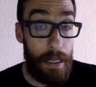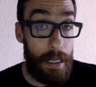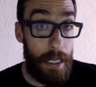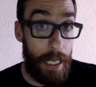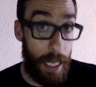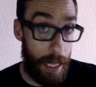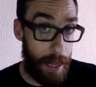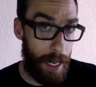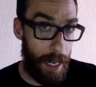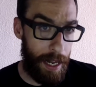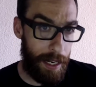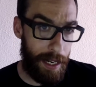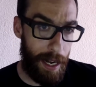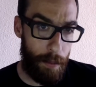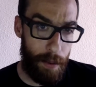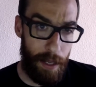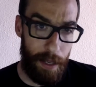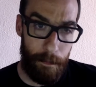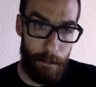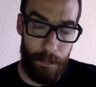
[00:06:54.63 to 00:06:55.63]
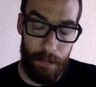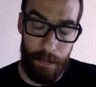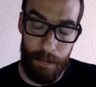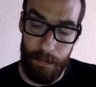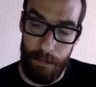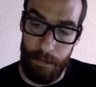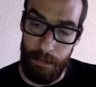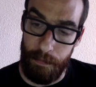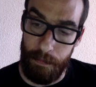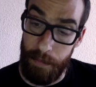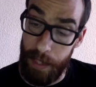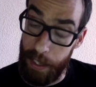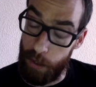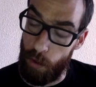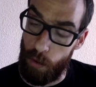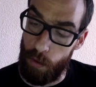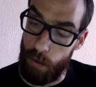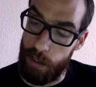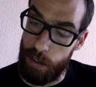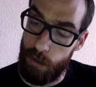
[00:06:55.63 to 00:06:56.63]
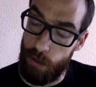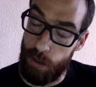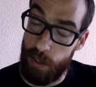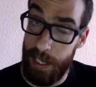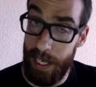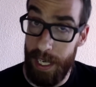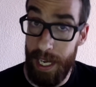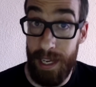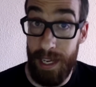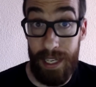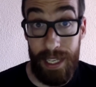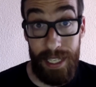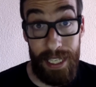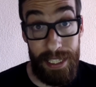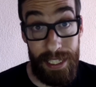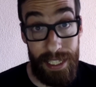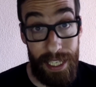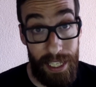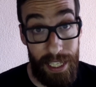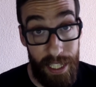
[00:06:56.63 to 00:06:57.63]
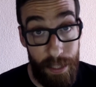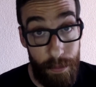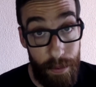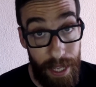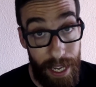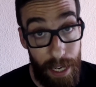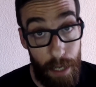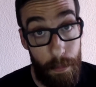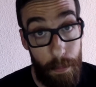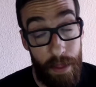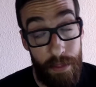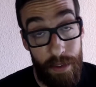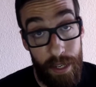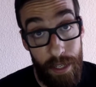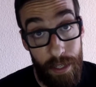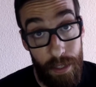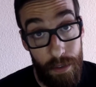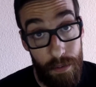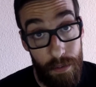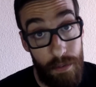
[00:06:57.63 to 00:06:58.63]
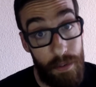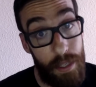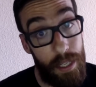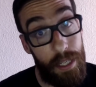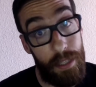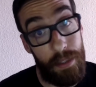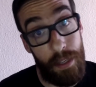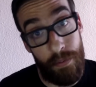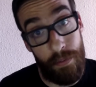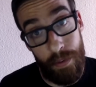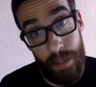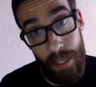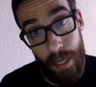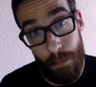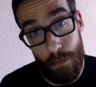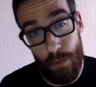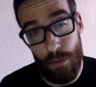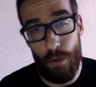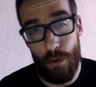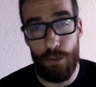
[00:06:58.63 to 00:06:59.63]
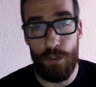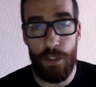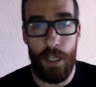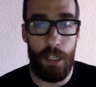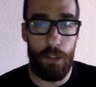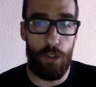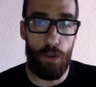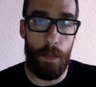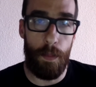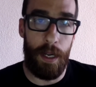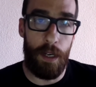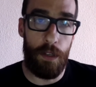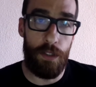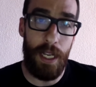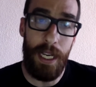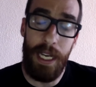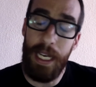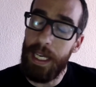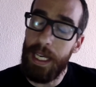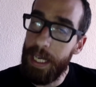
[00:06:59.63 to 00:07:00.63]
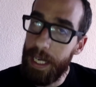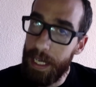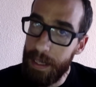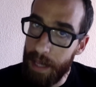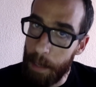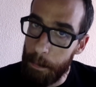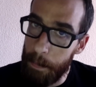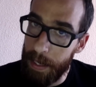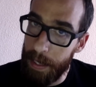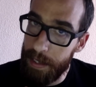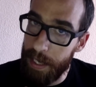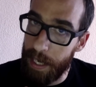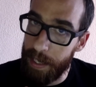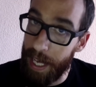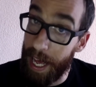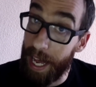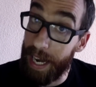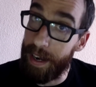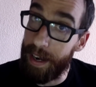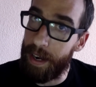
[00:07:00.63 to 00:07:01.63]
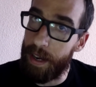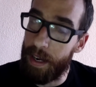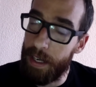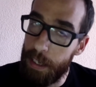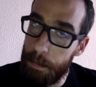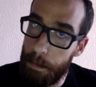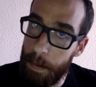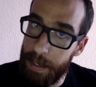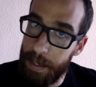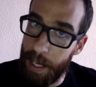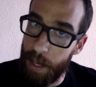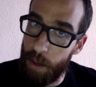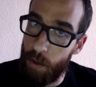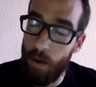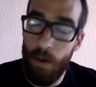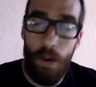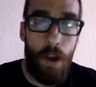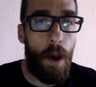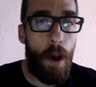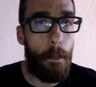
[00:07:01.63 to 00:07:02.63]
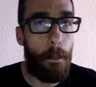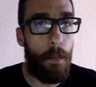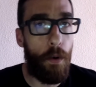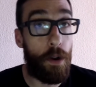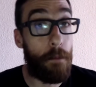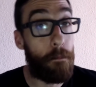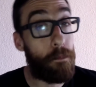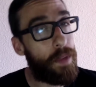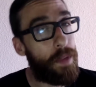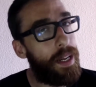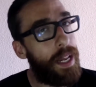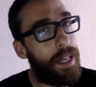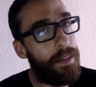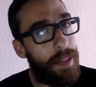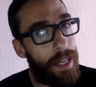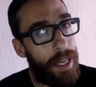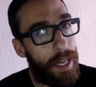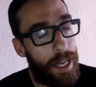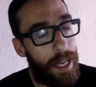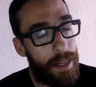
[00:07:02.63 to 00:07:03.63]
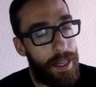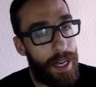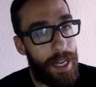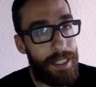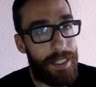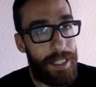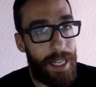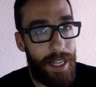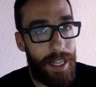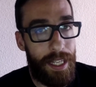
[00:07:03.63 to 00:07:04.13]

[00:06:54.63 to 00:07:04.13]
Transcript: Quizá la clave mm, de todo esto sea ese libre albedrío que tendríamos los seres humanos y que también sería respetado por la inteligencia que estaría